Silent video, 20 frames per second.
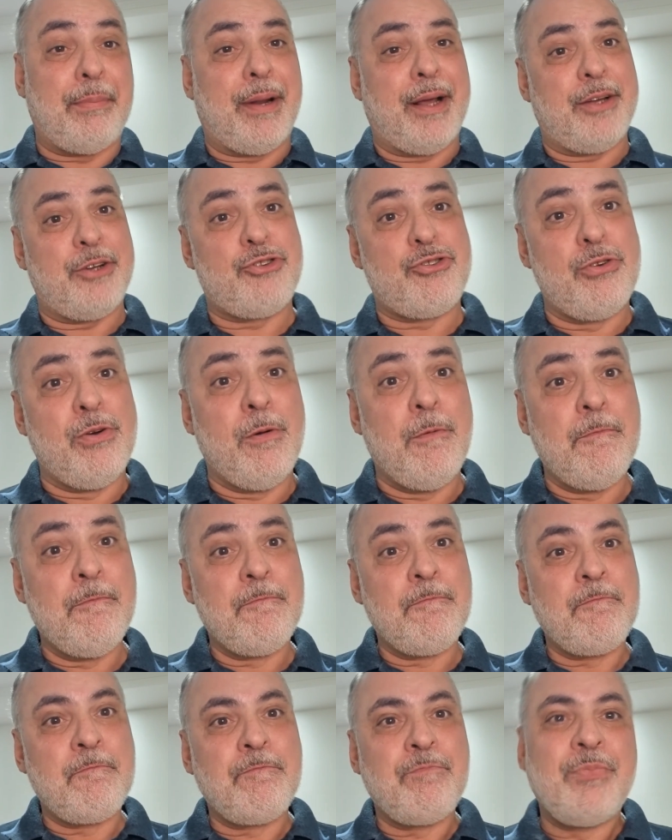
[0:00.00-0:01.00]
para Exu. O
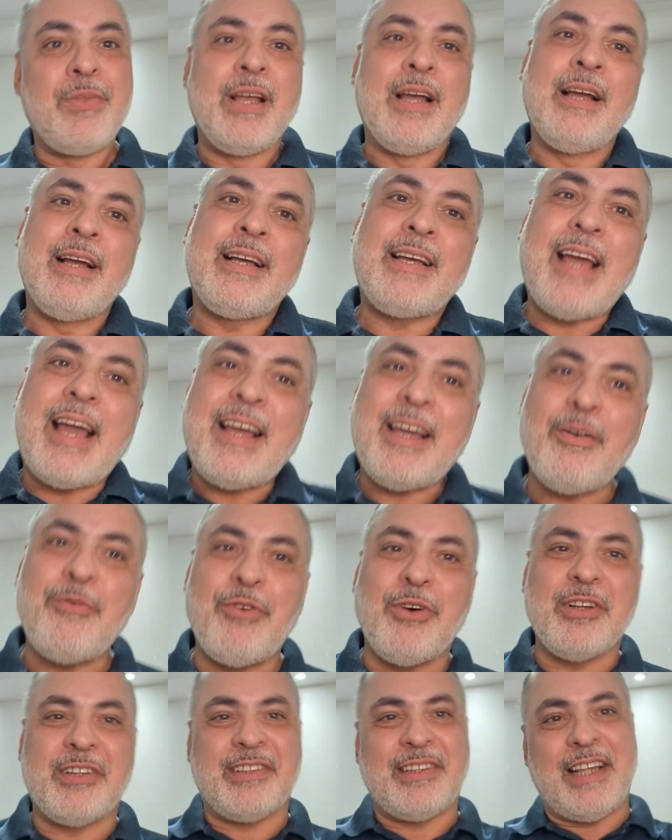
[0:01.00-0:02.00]
que, que
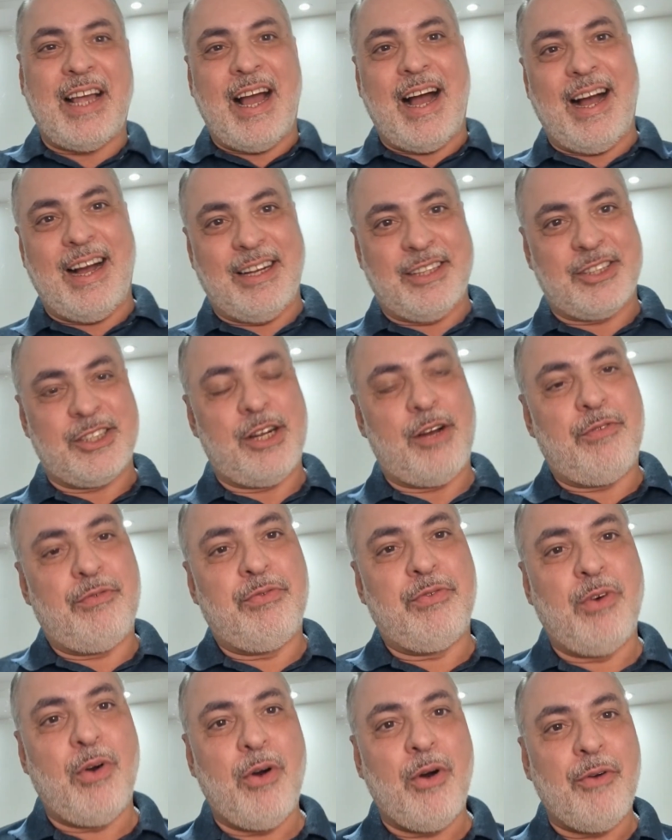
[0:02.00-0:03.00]
você acha?
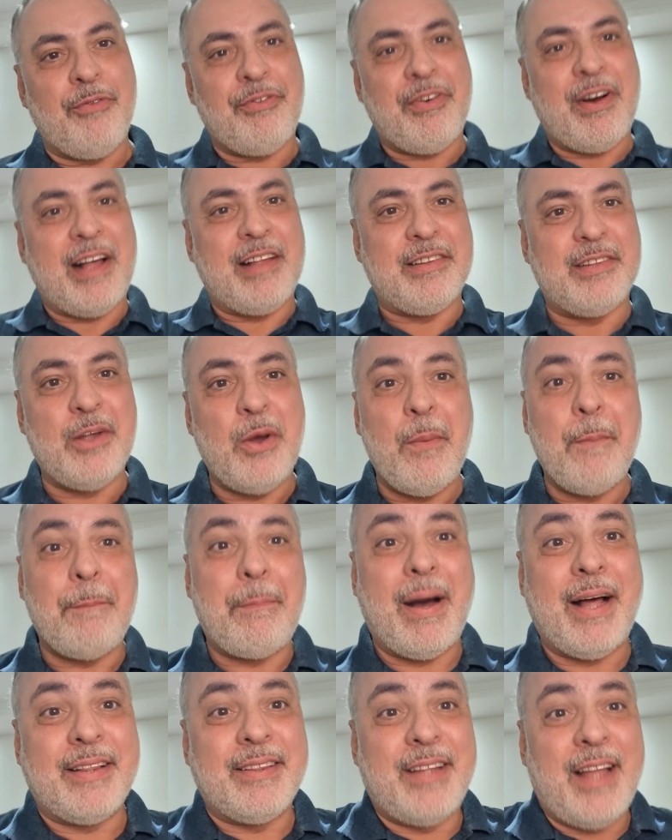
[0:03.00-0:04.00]
Vou fazer um
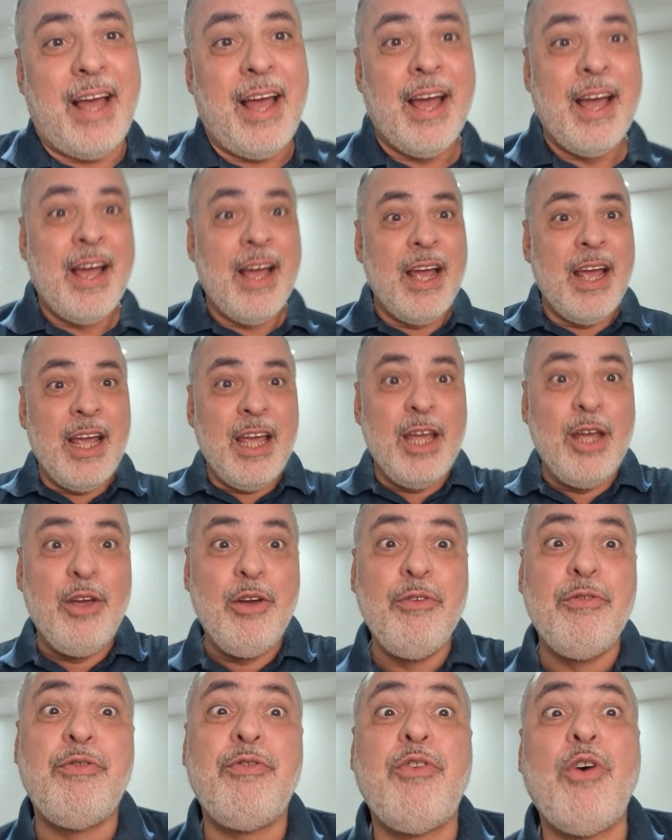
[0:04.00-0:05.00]
padê
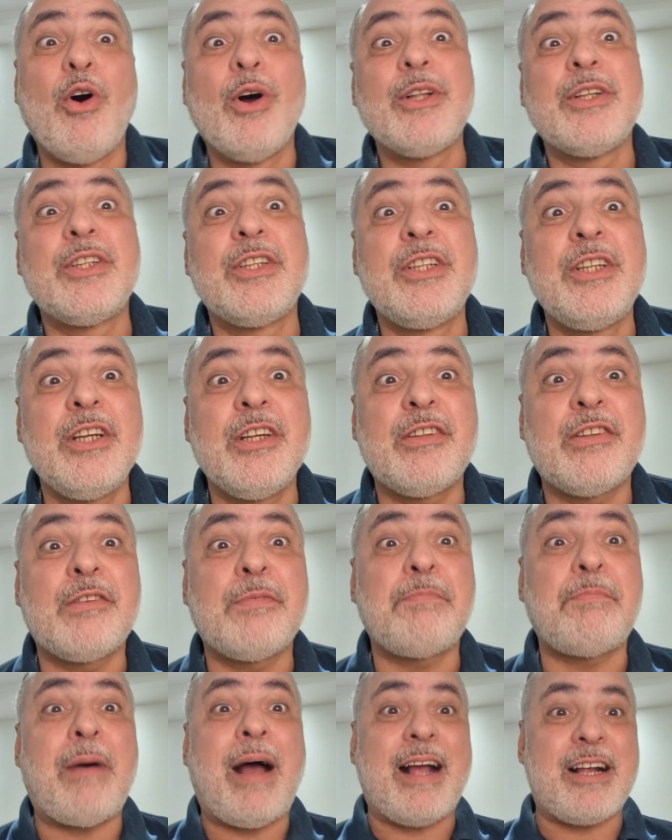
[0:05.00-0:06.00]
e vou
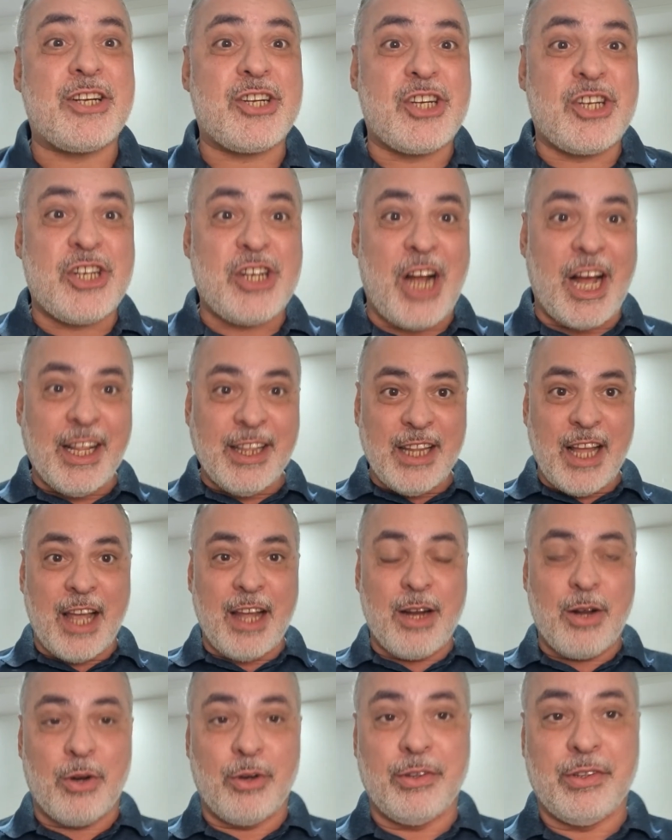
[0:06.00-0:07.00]
despachar na
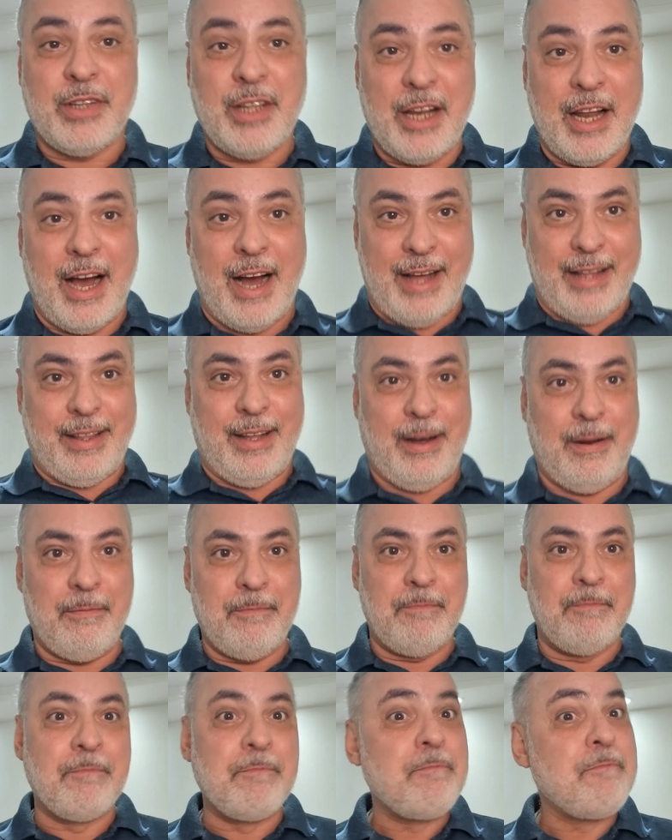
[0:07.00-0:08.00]
encruzilhada.
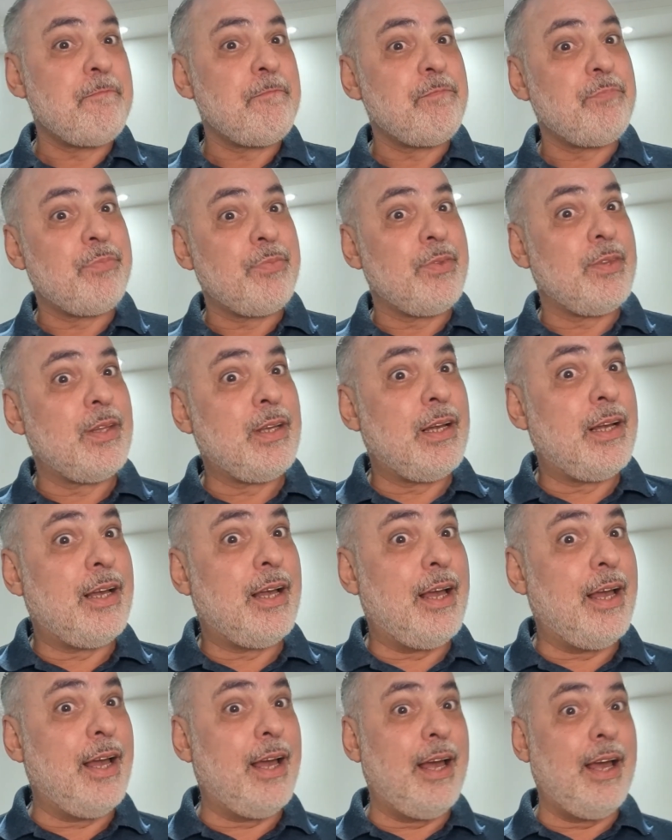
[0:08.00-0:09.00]

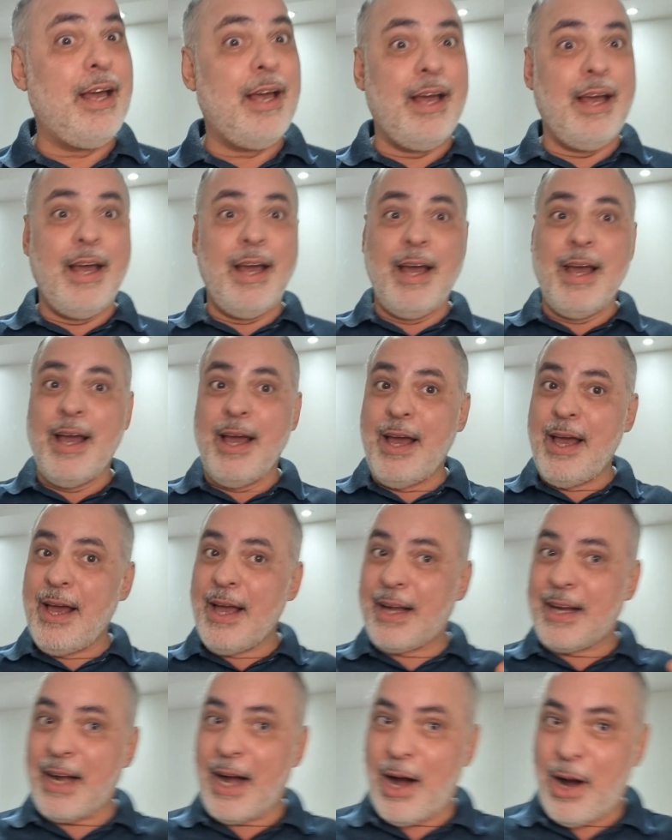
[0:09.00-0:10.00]

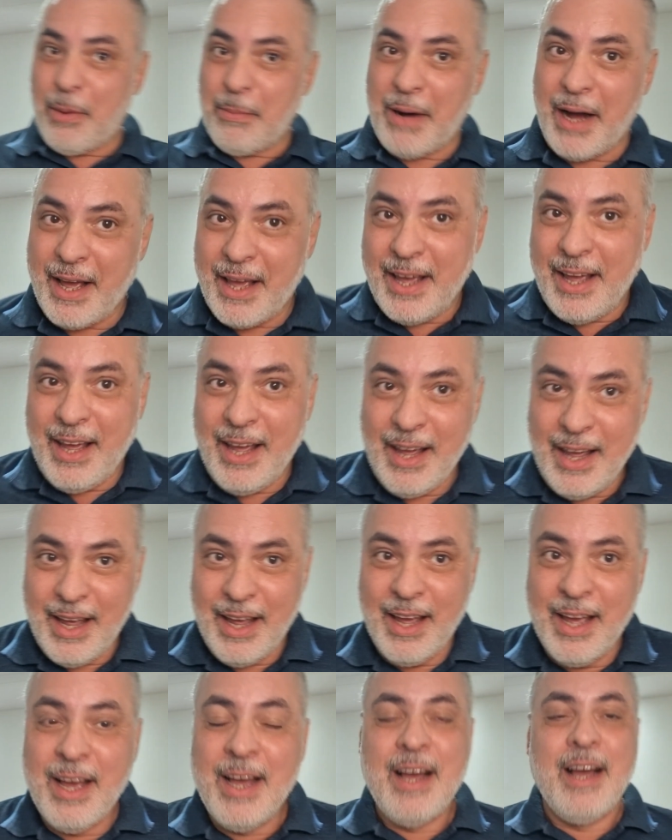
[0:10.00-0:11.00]
E calma
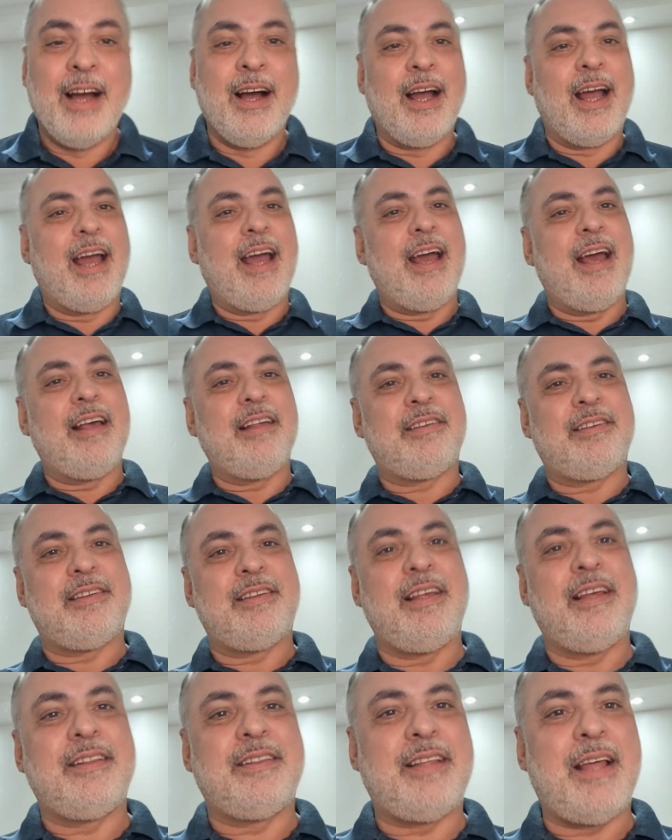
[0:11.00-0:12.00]
aí,
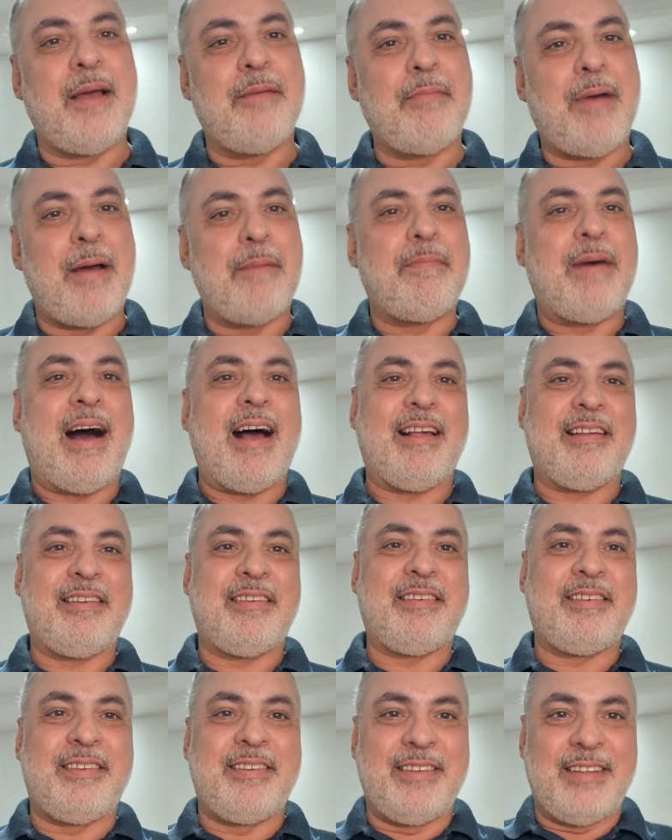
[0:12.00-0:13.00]
esse tema é
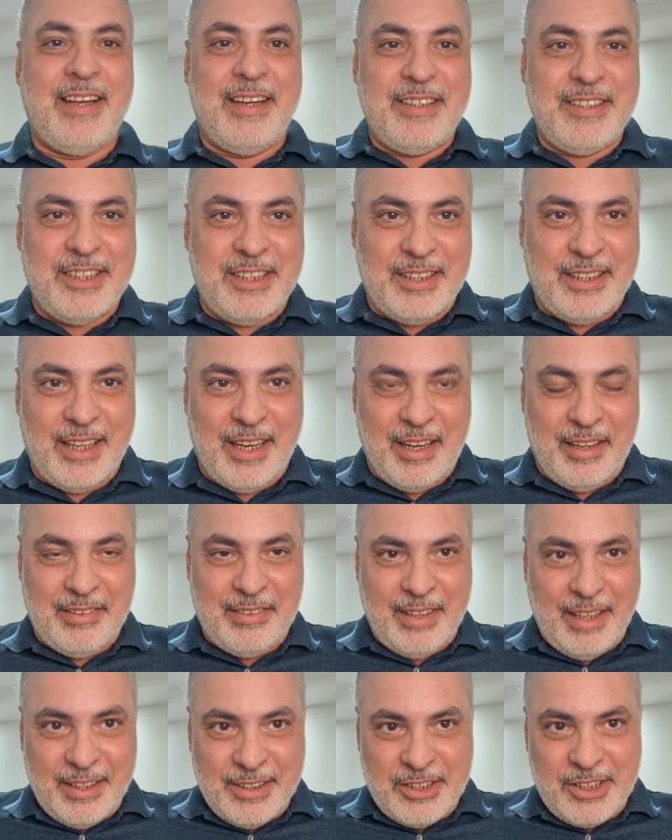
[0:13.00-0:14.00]
bastante
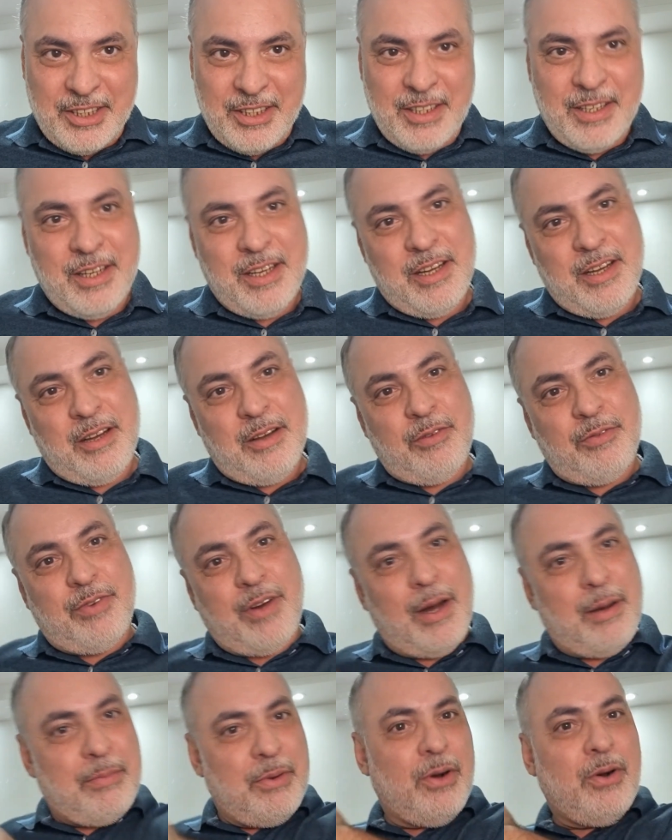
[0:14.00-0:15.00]
interessante.
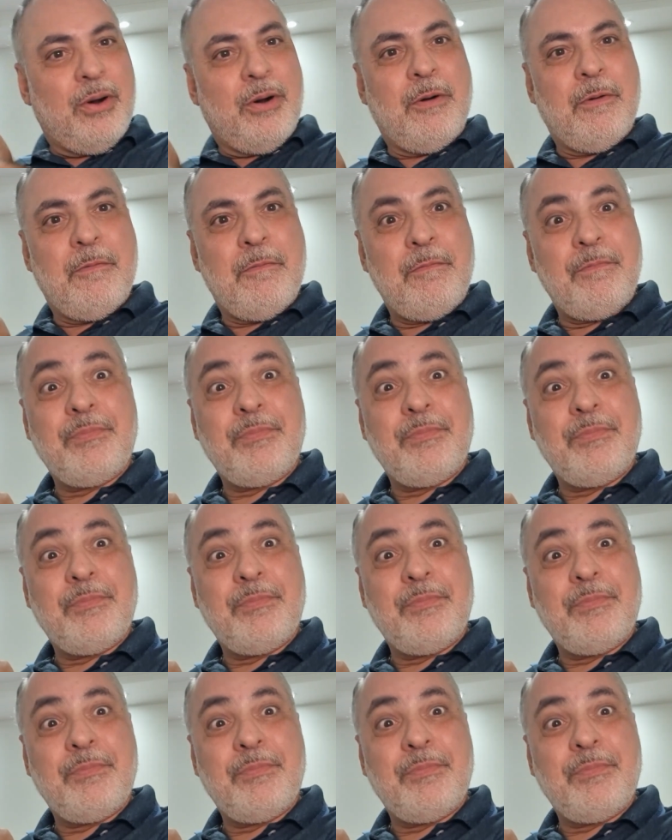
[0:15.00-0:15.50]
Vamos